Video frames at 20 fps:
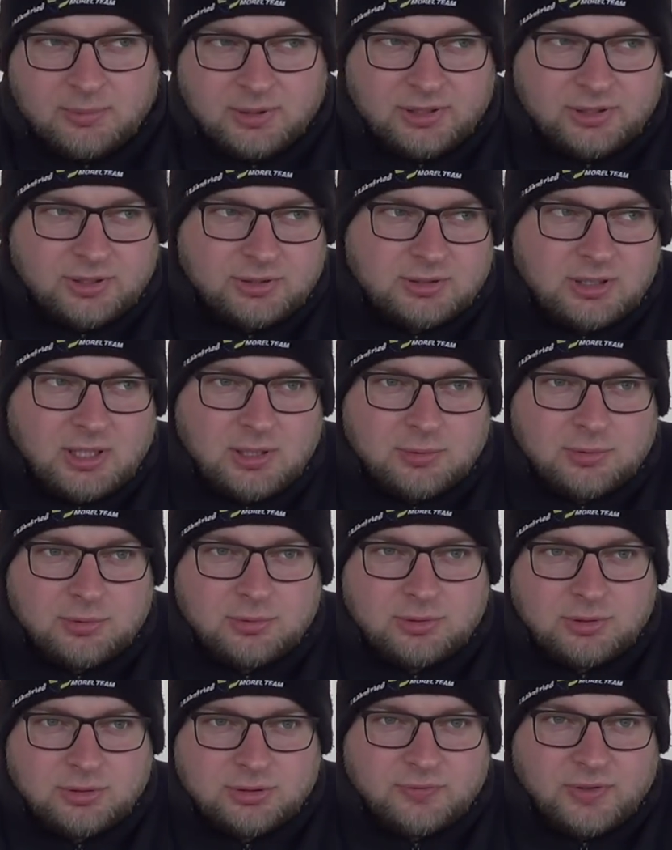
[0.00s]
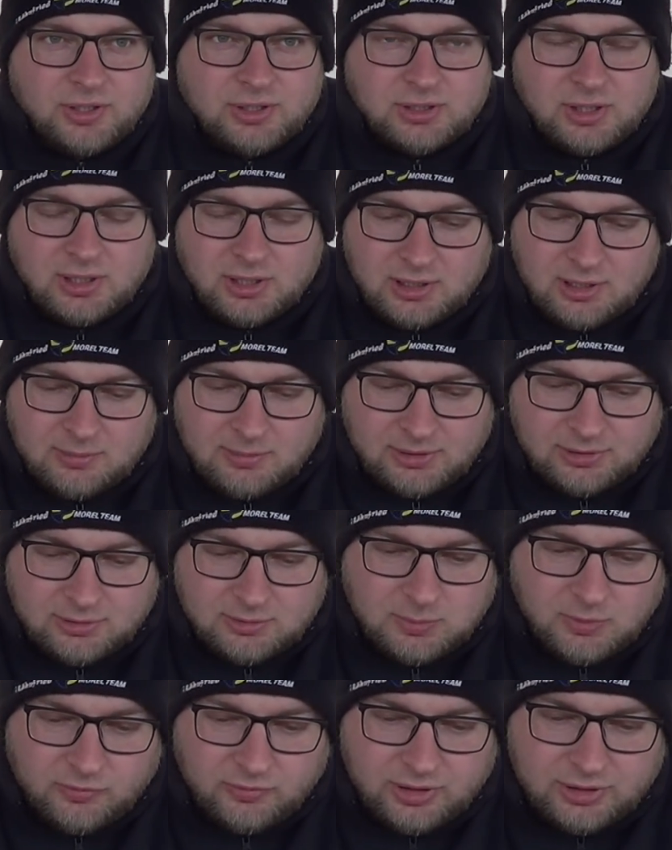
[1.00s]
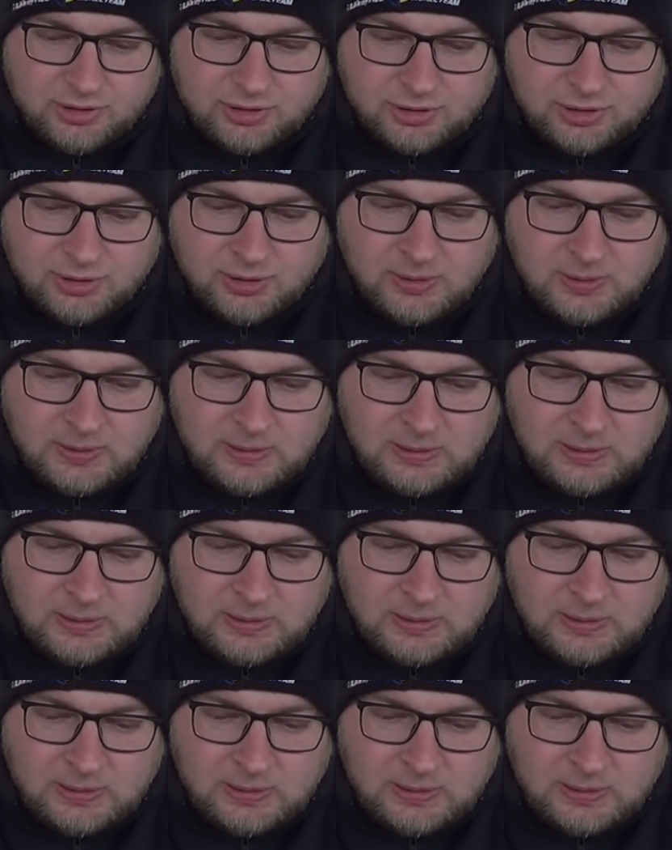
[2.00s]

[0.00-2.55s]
Będę się starał krótko zwięźle na temat odpowiedzieć.